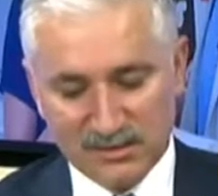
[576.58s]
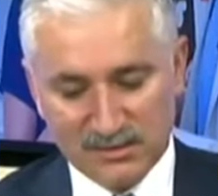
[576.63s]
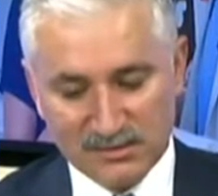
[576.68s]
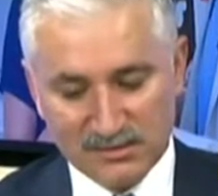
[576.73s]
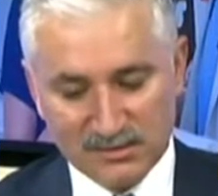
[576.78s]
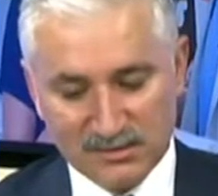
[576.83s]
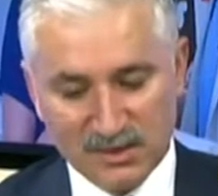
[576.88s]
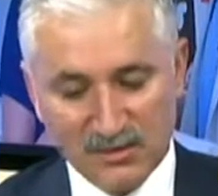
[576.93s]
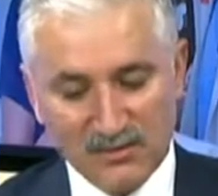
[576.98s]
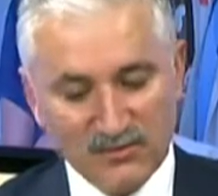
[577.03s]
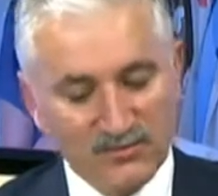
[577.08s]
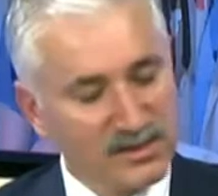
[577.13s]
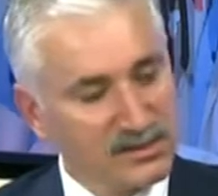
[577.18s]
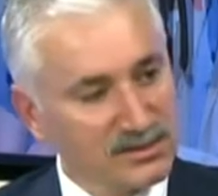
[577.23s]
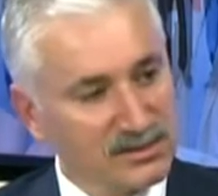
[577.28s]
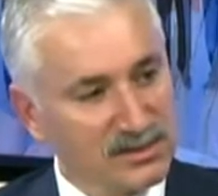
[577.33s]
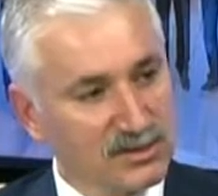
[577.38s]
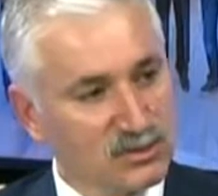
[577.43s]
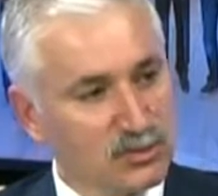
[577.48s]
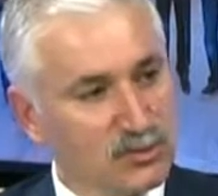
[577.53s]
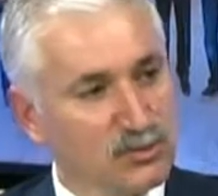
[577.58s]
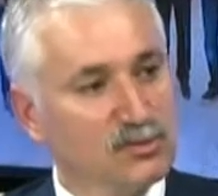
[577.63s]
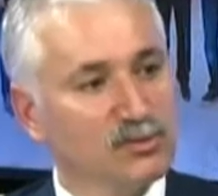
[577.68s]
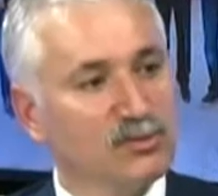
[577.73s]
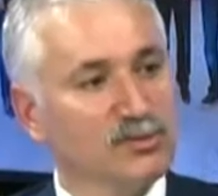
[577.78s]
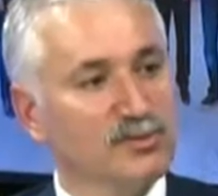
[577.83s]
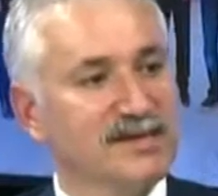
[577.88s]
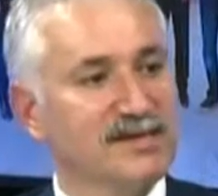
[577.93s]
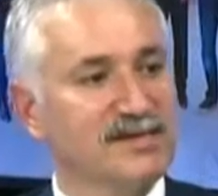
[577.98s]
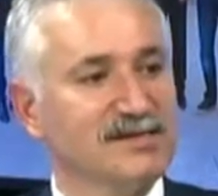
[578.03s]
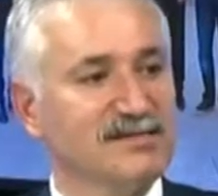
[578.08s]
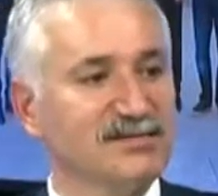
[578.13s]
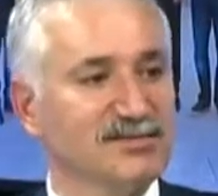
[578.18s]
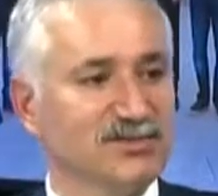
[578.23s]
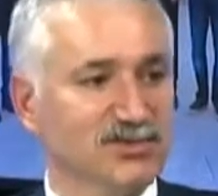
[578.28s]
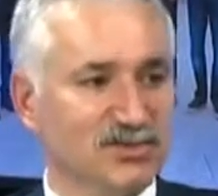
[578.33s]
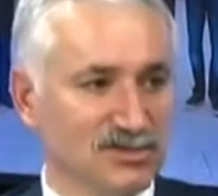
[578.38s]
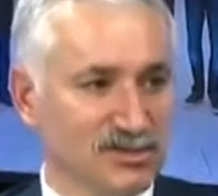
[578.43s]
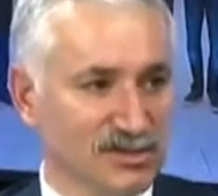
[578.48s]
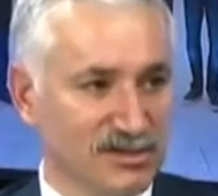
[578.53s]
e, Rauf Denktaş Kültür Merkezi
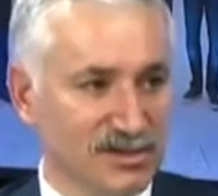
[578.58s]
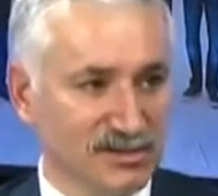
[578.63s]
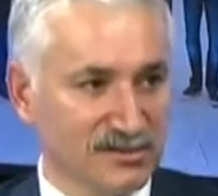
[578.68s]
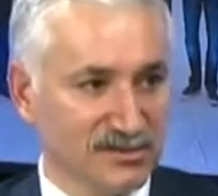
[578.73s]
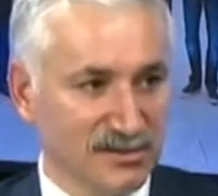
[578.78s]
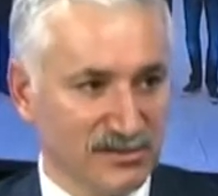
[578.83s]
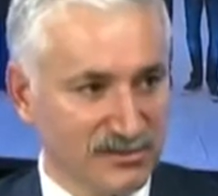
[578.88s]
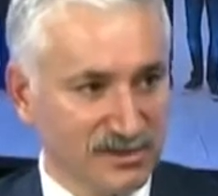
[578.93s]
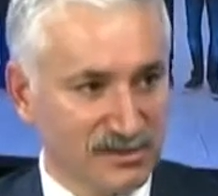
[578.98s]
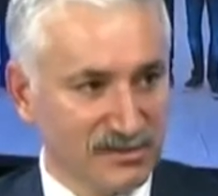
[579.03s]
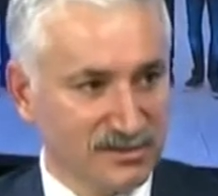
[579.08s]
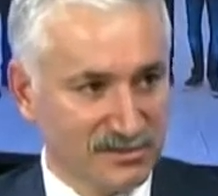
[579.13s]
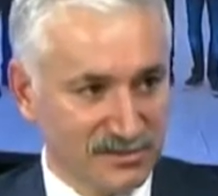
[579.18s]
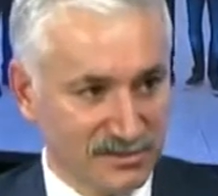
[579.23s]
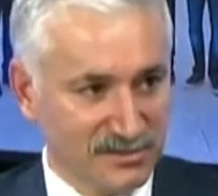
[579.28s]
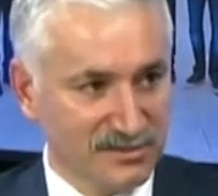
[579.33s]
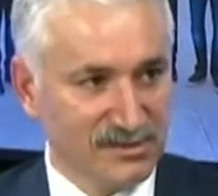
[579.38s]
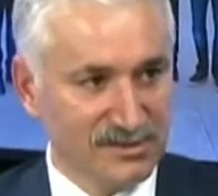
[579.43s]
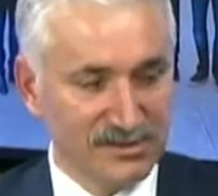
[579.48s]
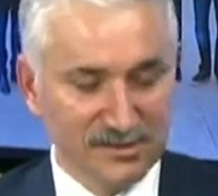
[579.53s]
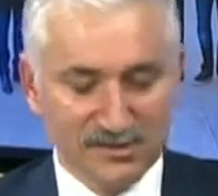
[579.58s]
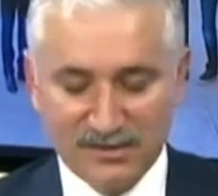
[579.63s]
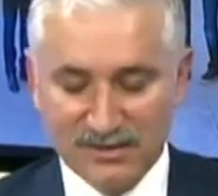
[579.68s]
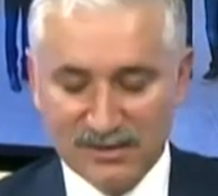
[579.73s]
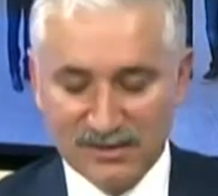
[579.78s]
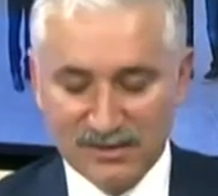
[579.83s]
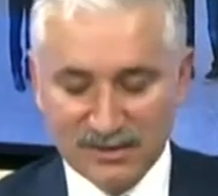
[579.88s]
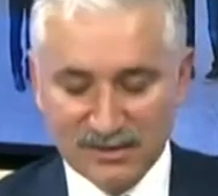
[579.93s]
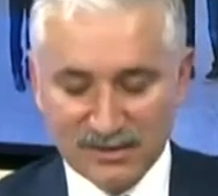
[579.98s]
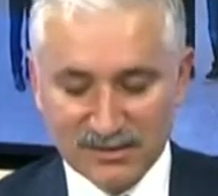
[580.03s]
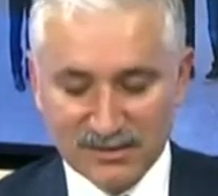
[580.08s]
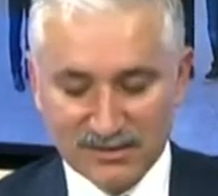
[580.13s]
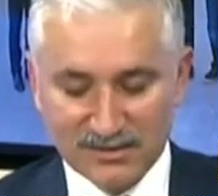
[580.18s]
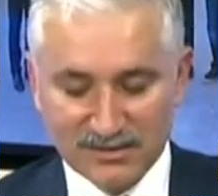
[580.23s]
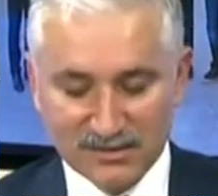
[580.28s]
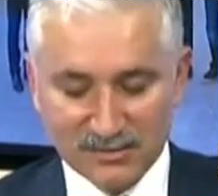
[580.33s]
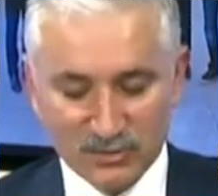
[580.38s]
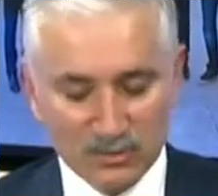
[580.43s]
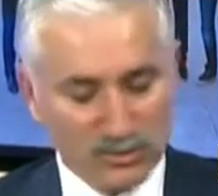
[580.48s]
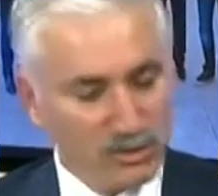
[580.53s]
Şişli'den devredildi.
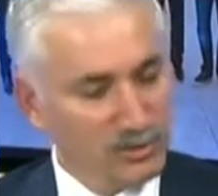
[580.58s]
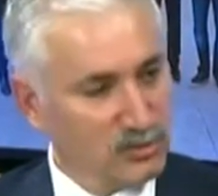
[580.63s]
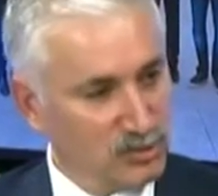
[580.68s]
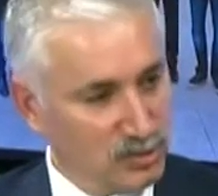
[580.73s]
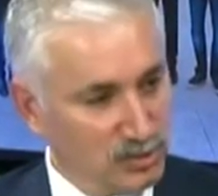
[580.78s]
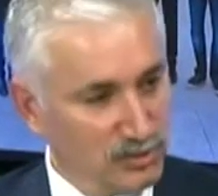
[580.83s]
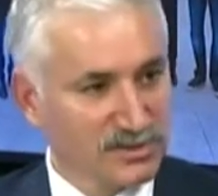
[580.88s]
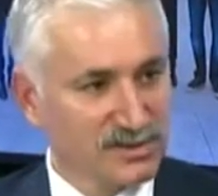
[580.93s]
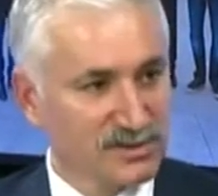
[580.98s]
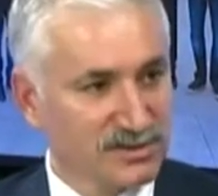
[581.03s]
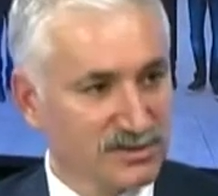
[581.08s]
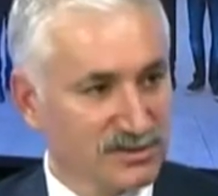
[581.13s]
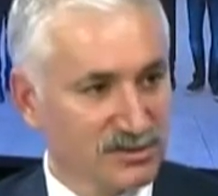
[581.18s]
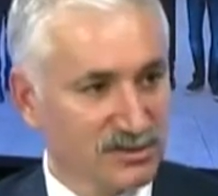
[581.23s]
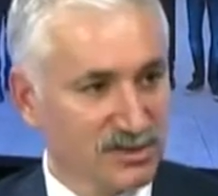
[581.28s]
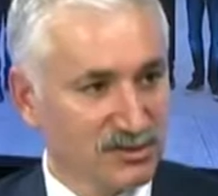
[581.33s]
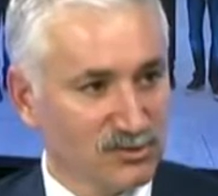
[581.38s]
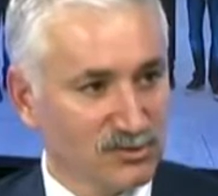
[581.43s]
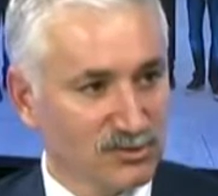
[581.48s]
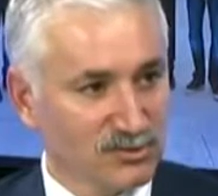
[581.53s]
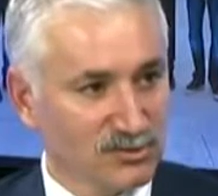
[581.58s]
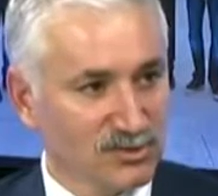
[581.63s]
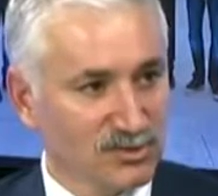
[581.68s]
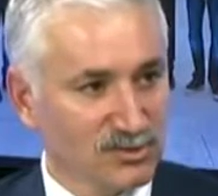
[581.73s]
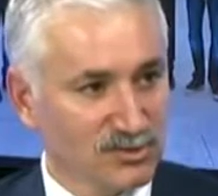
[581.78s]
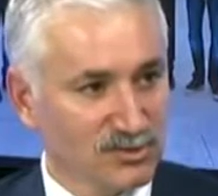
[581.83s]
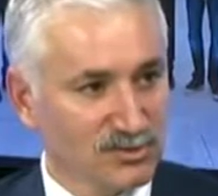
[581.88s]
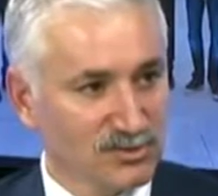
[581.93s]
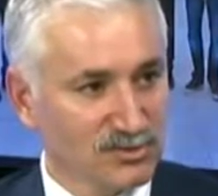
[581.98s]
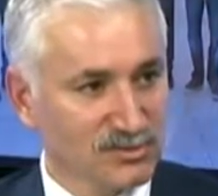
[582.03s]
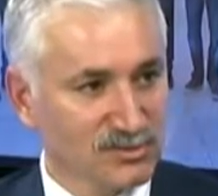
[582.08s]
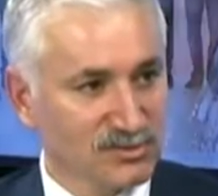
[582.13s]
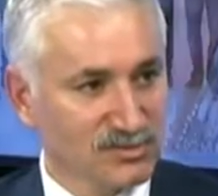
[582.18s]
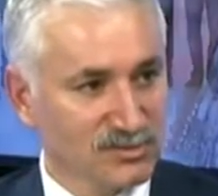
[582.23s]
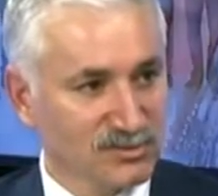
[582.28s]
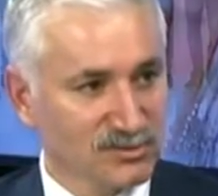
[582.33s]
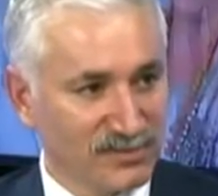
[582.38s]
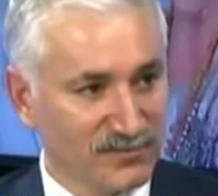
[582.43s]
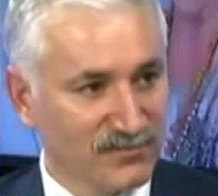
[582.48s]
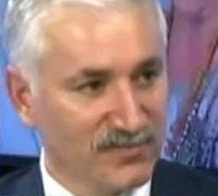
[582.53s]
E, o da büyük bir salonumuz. E,
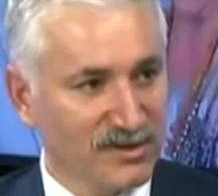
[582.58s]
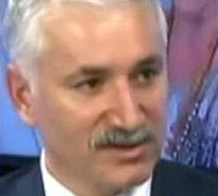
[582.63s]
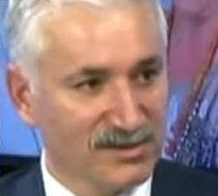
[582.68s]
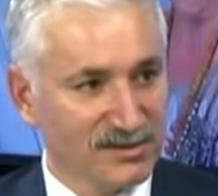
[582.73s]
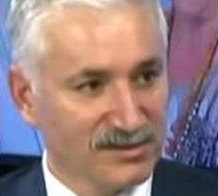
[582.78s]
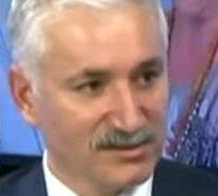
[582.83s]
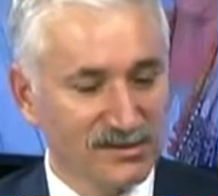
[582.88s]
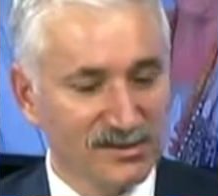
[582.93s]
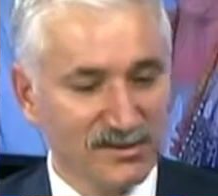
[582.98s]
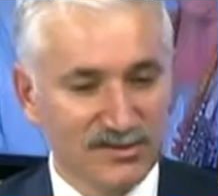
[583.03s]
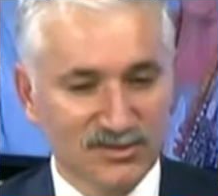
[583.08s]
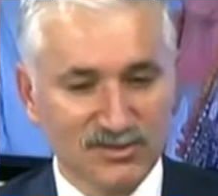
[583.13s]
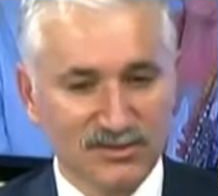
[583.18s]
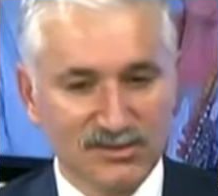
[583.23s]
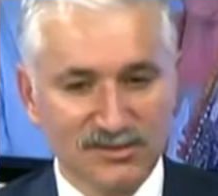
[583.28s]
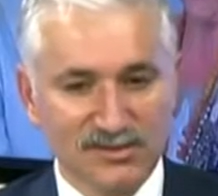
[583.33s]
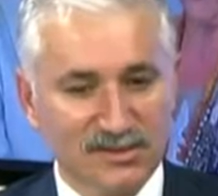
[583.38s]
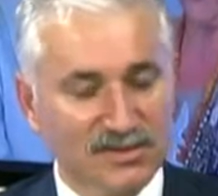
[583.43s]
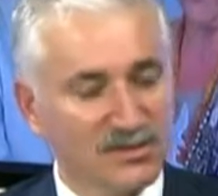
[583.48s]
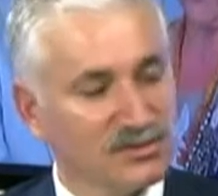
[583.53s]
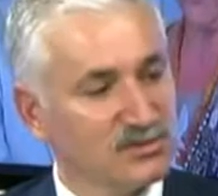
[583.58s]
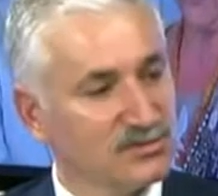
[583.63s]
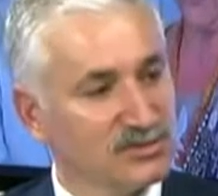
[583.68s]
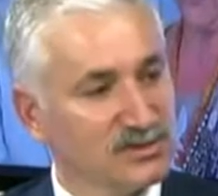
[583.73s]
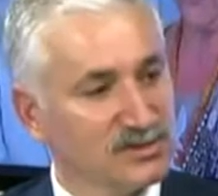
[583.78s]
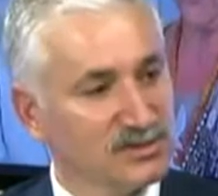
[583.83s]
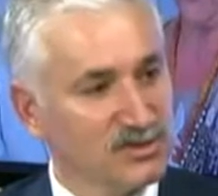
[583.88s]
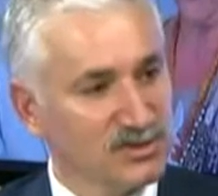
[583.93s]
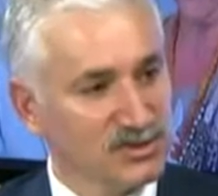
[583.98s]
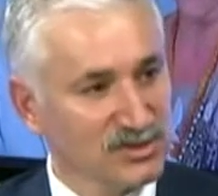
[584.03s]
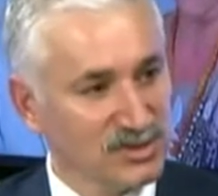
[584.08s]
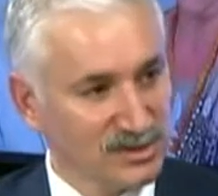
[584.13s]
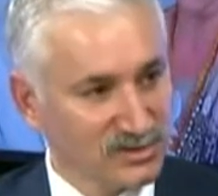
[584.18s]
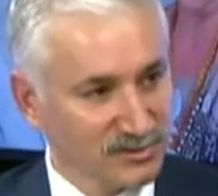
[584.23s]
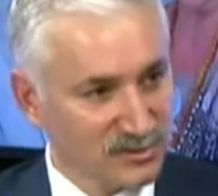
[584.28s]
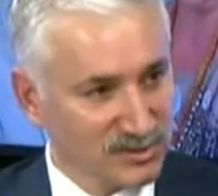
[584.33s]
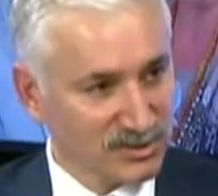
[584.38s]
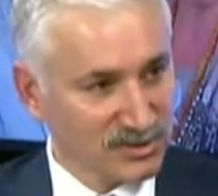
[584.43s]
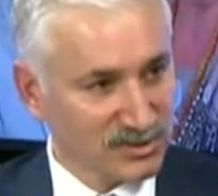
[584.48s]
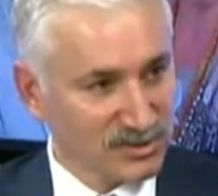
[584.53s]
o da faaliyeti geçti. 820
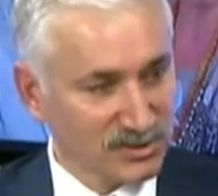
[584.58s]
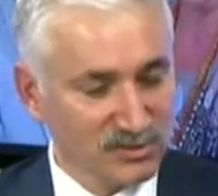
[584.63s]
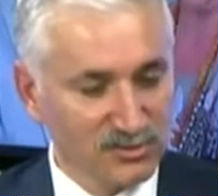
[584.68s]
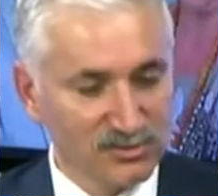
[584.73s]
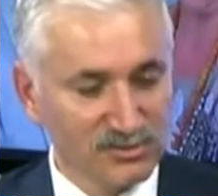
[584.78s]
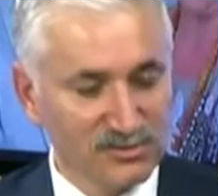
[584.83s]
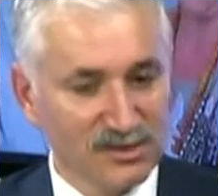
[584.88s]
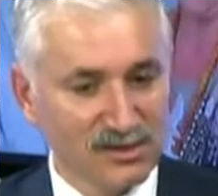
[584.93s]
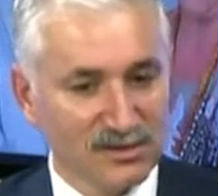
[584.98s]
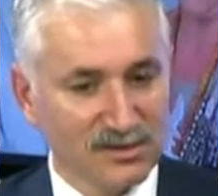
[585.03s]
kişilik bir salon.